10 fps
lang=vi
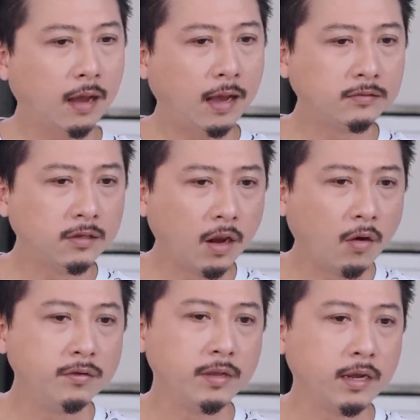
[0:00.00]
anh xin
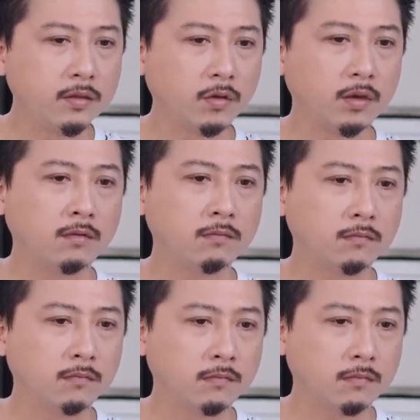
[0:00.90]
lỗi về cái chuyện
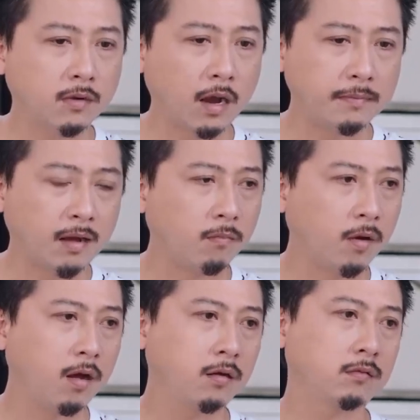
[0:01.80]
hợp đồng
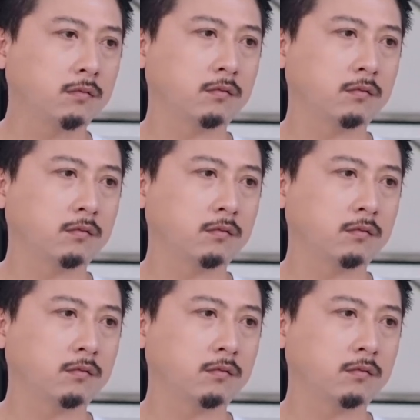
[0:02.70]
đó